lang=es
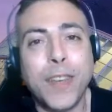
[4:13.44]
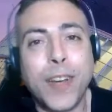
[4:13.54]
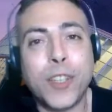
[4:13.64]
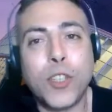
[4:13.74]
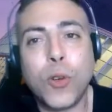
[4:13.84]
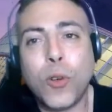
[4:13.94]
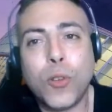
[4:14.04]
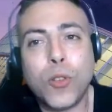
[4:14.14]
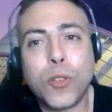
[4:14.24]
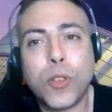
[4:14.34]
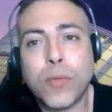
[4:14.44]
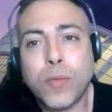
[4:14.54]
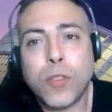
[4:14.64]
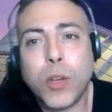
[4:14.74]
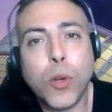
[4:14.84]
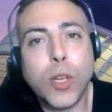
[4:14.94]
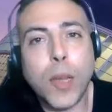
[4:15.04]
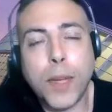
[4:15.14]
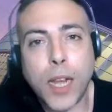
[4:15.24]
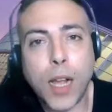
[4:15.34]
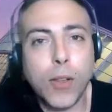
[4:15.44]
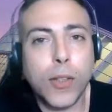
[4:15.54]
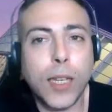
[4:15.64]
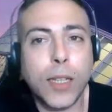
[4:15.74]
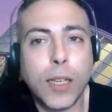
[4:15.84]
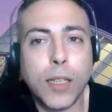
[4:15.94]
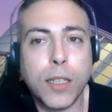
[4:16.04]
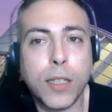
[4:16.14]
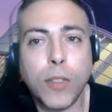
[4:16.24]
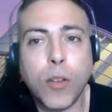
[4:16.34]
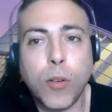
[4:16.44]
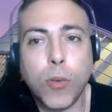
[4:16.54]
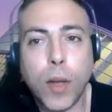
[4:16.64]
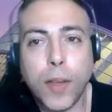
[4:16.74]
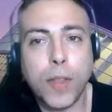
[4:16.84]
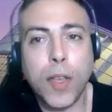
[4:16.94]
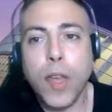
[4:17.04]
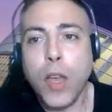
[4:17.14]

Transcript: Eso seguro que te ha pasado, que has asistido alguna vez,